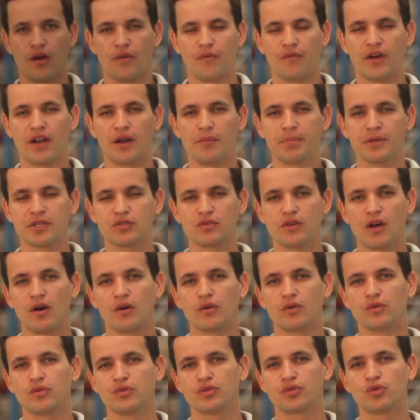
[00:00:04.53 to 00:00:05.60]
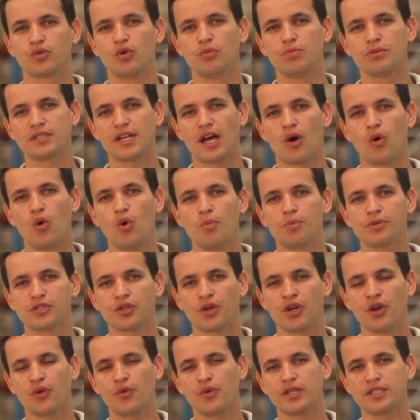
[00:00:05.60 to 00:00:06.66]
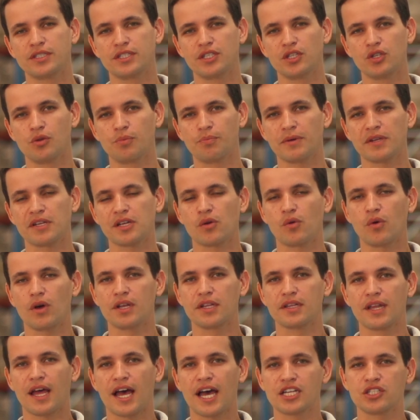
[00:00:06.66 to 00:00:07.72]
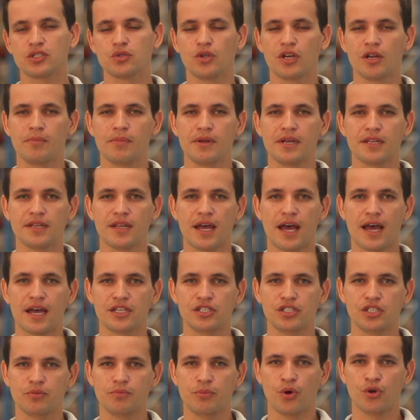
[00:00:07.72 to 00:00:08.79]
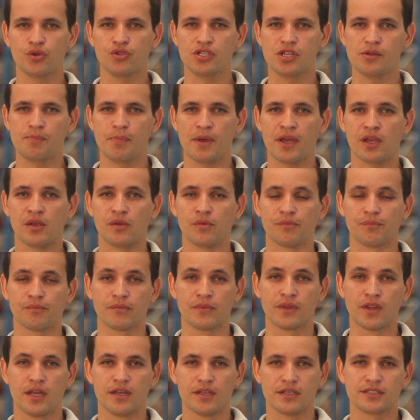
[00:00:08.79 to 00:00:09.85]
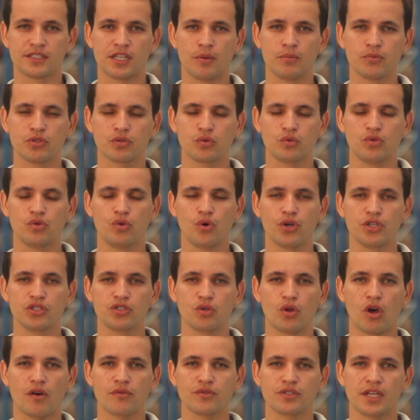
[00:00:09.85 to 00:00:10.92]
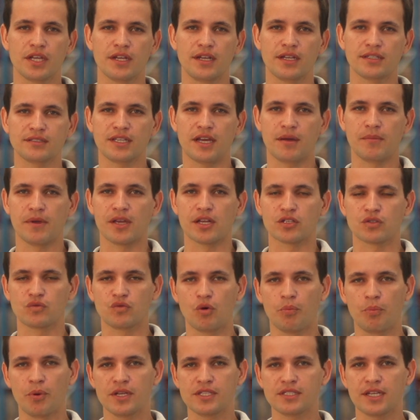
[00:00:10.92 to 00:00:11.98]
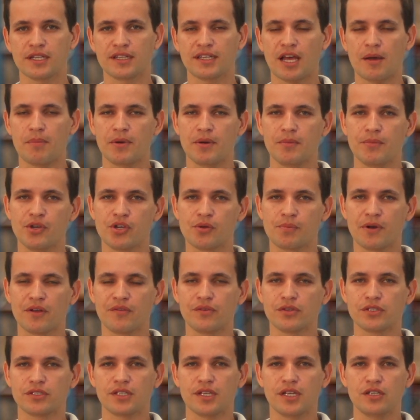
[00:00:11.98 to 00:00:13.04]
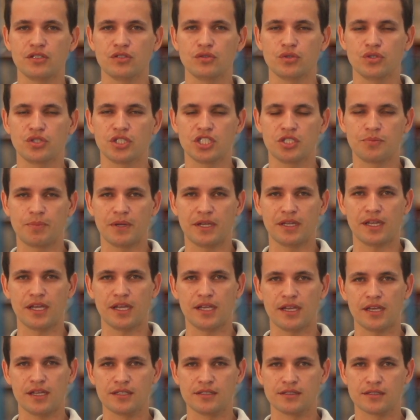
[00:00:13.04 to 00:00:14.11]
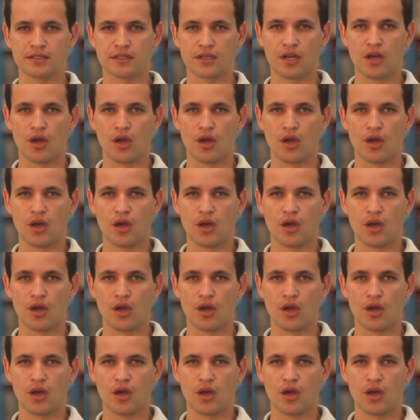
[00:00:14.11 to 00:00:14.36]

Fala pessoal, os cubos da Rupo são reconhecidos pela qualidade, durabilidade e bom desempenho. Estamos com dois novos relançamentos. Vou apresentar primeiro para vocês o XPT15.